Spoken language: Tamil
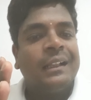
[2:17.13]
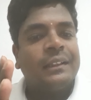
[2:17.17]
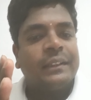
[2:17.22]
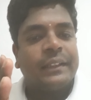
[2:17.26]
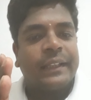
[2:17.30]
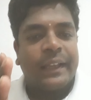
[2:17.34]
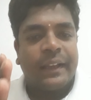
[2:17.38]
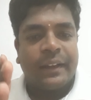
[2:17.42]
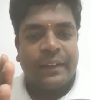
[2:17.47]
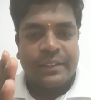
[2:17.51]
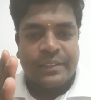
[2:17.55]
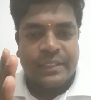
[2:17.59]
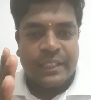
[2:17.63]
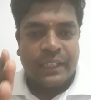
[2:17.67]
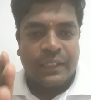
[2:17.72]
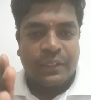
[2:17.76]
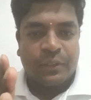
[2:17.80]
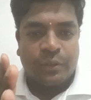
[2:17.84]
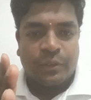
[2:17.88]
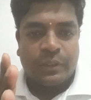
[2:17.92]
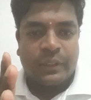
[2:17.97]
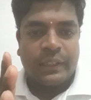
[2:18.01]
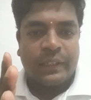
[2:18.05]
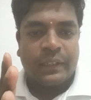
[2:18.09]
தயார் செய்து
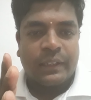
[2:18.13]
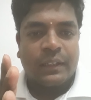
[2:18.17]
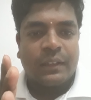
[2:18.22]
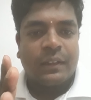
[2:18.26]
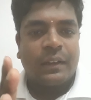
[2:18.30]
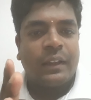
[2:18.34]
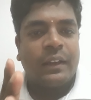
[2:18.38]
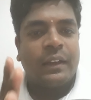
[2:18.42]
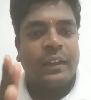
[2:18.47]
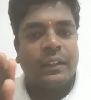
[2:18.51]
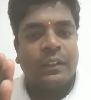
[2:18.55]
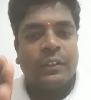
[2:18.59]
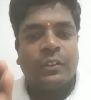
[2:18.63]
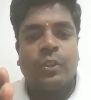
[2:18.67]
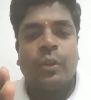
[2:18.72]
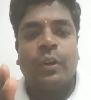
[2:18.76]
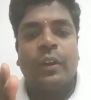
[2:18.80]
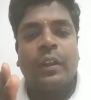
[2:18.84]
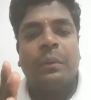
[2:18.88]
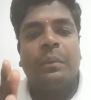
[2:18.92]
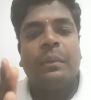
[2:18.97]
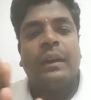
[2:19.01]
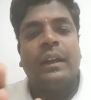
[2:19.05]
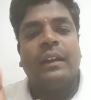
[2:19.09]
கொண்டிருக்கிறேன் அது
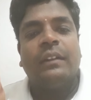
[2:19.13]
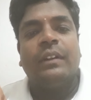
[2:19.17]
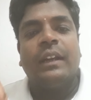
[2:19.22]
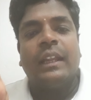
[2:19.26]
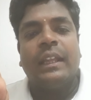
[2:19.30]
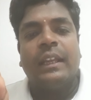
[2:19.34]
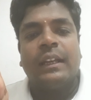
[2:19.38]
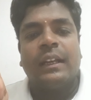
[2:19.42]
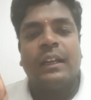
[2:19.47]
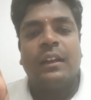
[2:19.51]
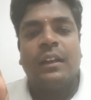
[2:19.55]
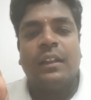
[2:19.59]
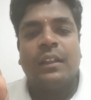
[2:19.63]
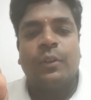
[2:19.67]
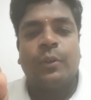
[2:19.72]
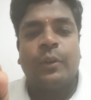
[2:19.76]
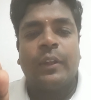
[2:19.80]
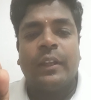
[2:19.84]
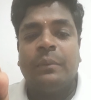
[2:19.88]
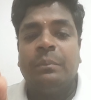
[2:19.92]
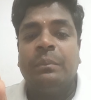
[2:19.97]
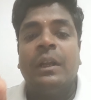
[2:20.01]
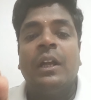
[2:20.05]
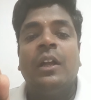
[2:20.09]
தொடர்பான
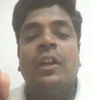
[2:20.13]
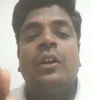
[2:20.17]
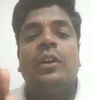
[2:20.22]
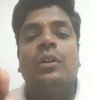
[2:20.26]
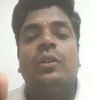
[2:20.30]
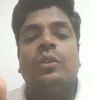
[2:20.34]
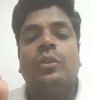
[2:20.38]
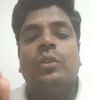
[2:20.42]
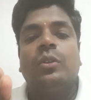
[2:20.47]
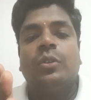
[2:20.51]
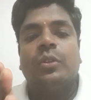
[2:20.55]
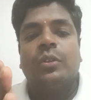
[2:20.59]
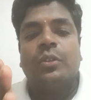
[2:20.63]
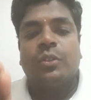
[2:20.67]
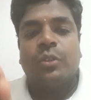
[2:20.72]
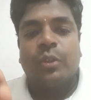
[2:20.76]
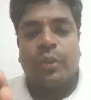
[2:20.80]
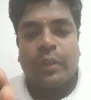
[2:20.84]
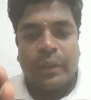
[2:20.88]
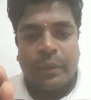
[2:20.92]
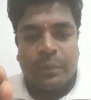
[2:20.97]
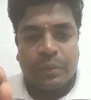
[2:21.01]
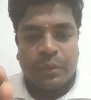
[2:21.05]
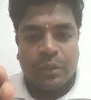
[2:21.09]
விடயங்களோட உங்களோடு
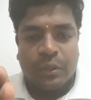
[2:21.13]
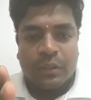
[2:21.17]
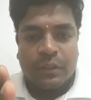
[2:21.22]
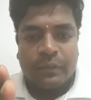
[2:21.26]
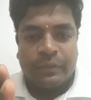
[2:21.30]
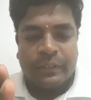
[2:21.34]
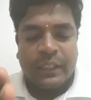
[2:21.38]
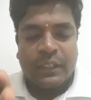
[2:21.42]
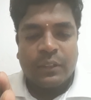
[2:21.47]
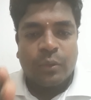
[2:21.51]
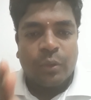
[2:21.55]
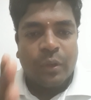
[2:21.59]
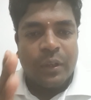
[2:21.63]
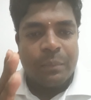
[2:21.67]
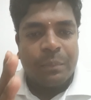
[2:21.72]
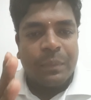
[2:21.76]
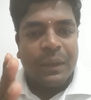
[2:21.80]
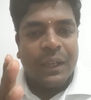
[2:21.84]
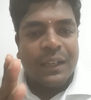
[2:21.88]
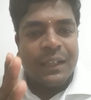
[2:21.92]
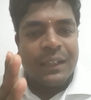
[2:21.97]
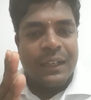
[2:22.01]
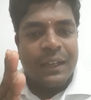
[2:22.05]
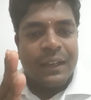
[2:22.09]
தொடர்பு கொள்வேன்
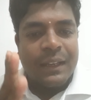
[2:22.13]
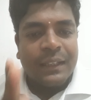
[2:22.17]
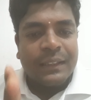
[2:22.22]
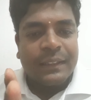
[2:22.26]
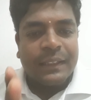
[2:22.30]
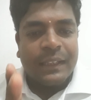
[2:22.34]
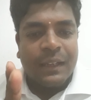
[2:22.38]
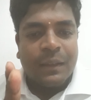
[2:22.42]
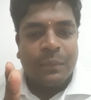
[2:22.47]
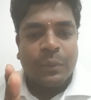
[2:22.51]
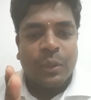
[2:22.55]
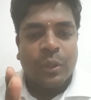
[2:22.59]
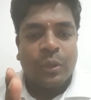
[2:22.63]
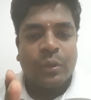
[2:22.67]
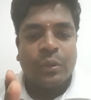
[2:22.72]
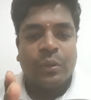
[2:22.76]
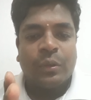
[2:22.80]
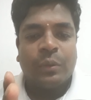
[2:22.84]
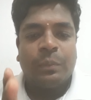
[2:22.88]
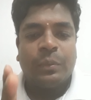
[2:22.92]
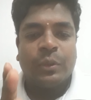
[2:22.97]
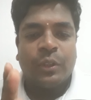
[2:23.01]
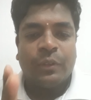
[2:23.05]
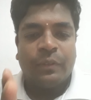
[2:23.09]
குறிப்பாக இன்றைய தினம் ஒரு
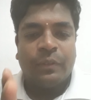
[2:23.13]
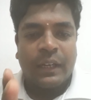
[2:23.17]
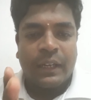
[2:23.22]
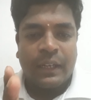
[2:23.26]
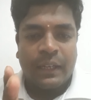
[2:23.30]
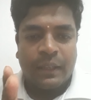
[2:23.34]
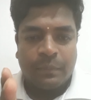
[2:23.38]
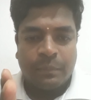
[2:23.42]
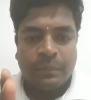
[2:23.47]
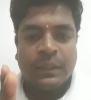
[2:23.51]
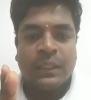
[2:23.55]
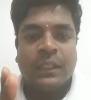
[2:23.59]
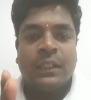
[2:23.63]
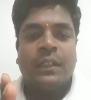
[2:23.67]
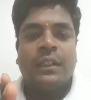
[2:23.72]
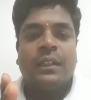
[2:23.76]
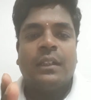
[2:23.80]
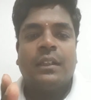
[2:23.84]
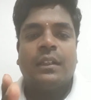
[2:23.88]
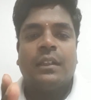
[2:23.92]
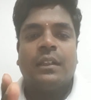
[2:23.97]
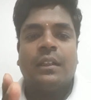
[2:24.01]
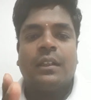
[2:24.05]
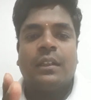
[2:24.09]
புது வருடம்
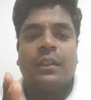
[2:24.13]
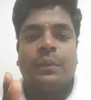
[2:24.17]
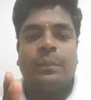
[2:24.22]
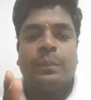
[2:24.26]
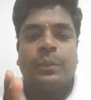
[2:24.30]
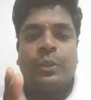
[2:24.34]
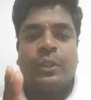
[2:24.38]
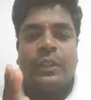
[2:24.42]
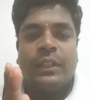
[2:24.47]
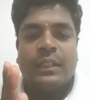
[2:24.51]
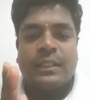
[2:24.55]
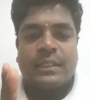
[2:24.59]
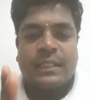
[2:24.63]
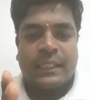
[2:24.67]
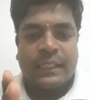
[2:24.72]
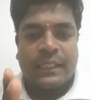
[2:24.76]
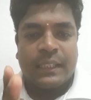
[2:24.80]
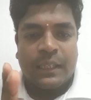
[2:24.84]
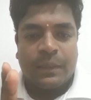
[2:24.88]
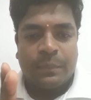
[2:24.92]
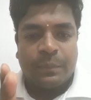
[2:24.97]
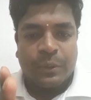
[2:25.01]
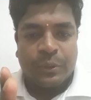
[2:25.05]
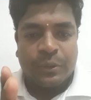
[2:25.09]
புதிய
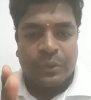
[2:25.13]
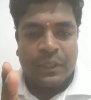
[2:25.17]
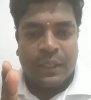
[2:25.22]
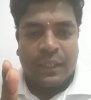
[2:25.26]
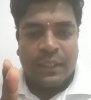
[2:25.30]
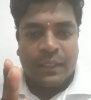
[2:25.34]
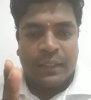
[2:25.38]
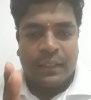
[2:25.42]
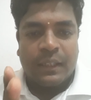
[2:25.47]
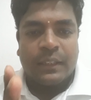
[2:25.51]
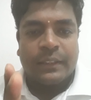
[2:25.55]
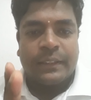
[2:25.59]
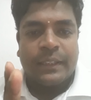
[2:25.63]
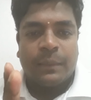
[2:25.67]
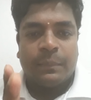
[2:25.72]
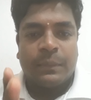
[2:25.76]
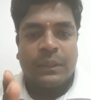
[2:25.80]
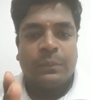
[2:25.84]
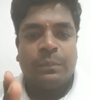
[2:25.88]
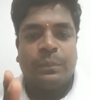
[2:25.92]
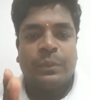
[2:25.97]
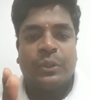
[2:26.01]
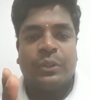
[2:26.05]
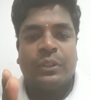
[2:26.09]
சித்திரை புத்தாண்டில்
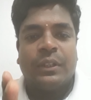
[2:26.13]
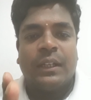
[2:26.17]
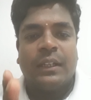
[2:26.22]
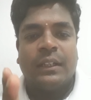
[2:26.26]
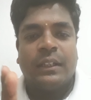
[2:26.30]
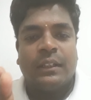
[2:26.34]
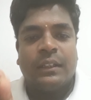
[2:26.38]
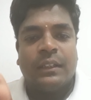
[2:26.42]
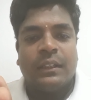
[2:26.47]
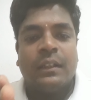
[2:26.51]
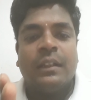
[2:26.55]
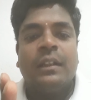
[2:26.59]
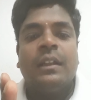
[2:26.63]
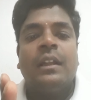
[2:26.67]
தமிழ் புத்தாண்டு